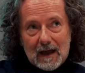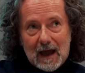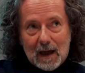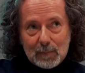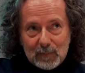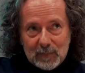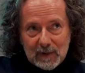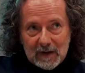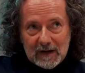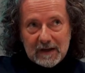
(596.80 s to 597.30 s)

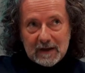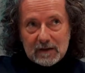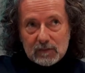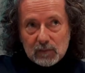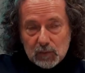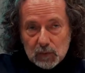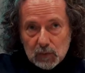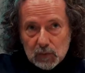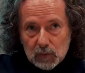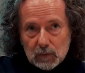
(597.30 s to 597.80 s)
appeler,
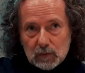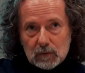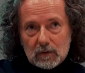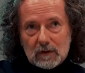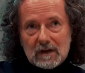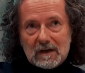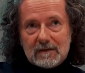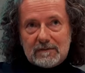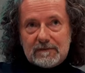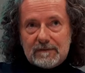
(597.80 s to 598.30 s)
vu
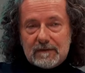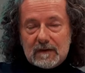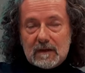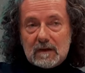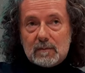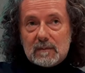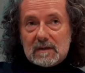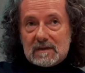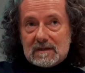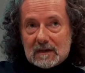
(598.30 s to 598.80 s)
les
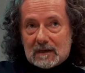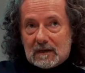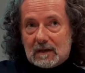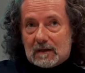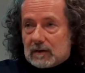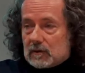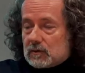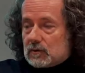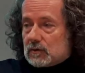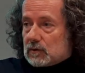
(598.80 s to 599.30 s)
films, c'est
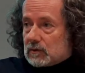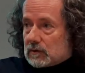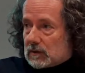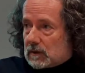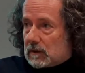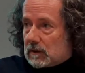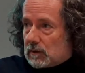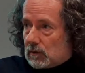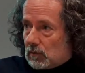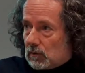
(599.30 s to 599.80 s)
quelque chose
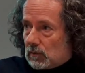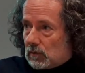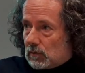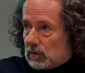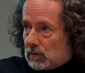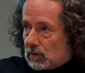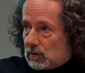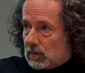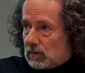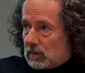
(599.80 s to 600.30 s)
qui
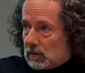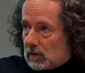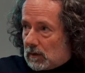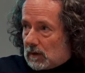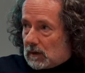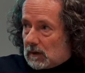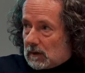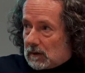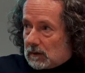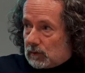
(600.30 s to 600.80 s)
nous,
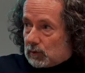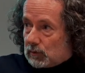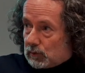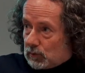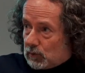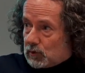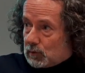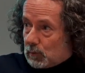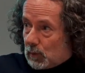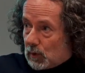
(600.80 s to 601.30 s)
nous
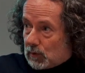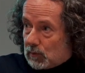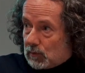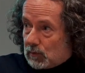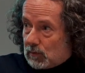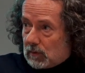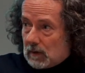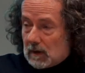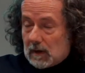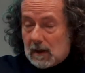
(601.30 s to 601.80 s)
touche
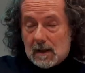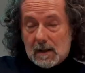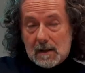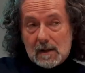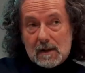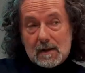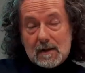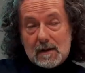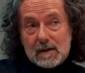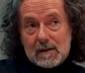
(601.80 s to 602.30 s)
beaucoup.
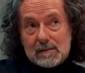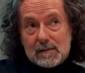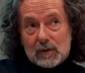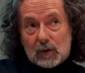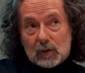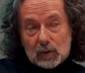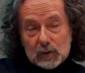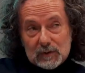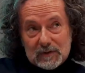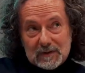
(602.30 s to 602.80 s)

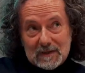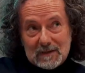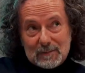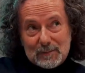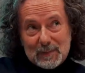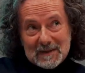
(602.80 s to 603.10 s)
Aussi